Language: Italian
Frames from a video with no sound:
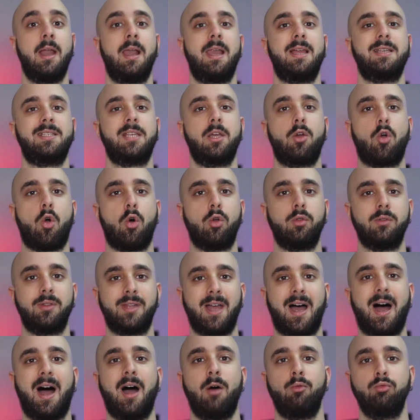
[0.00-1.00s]
la
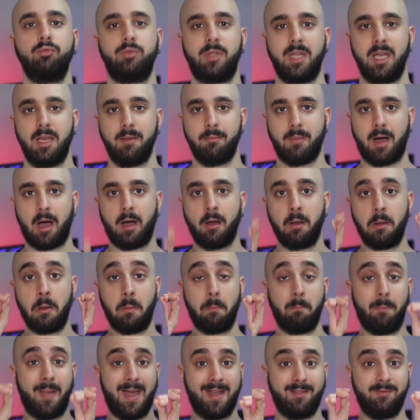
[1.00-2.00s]
seconda ha un tema
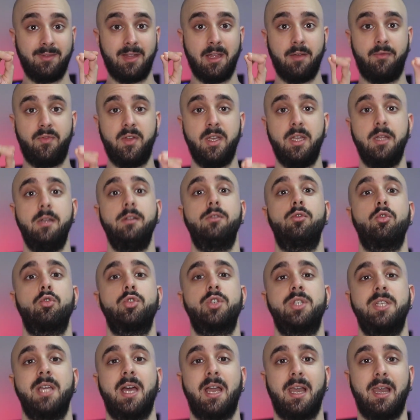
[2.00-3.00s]
ben definito,
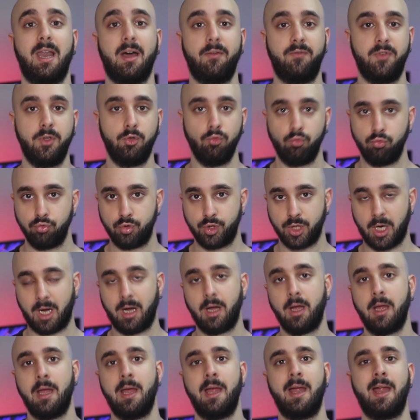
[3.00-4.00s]
sia la fiducia fiducia.
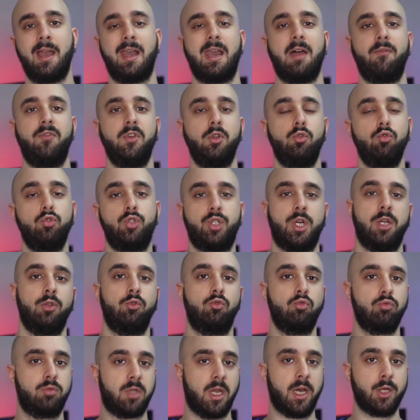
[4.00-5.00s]
La fiducia in
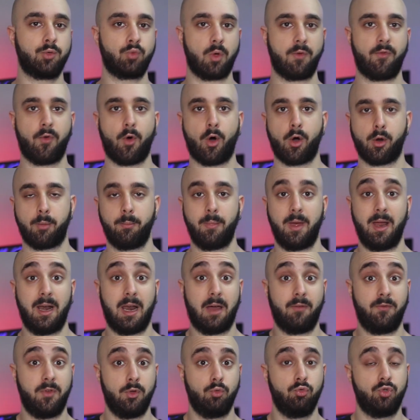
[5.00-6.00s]
tutte le sue forme,
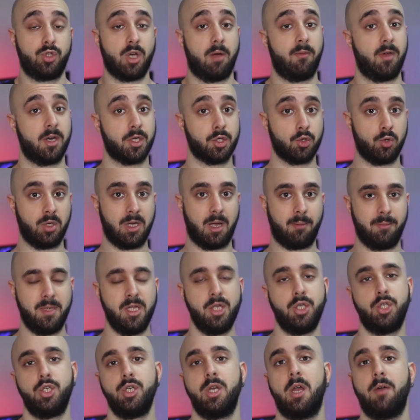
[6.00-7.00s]
la fiducia verso gli
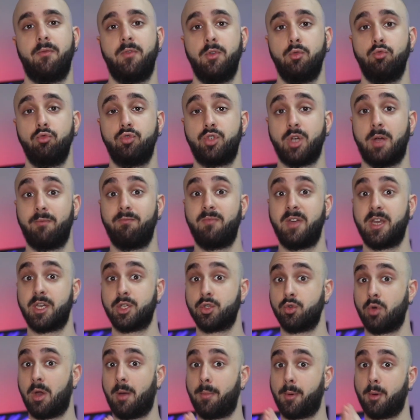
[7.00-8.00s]
amici, la fiducia
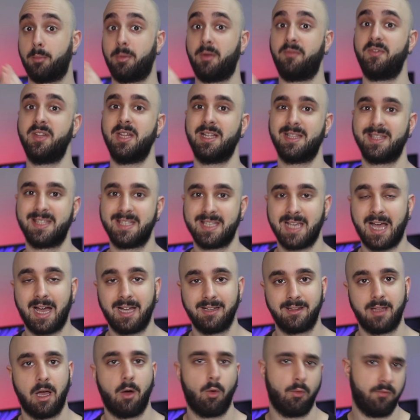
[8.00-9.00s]
verso la propria
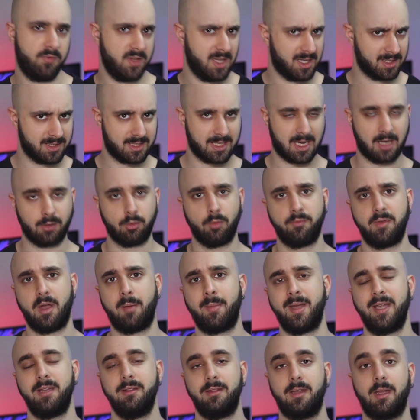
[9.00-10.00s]
fidanzata o fidanzato
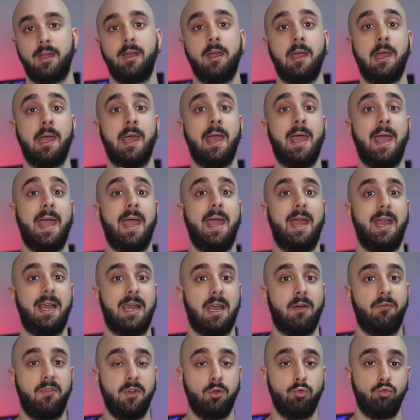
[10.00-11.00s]
ovviamente e
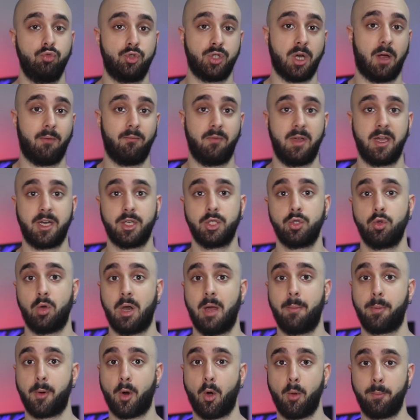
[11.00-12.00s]
la fiducia verso
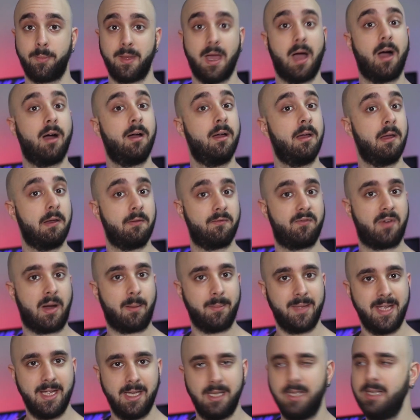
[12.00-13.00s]
la propria
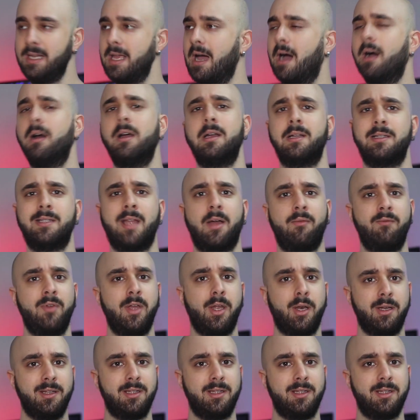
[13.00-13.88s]
famiglia. Davvero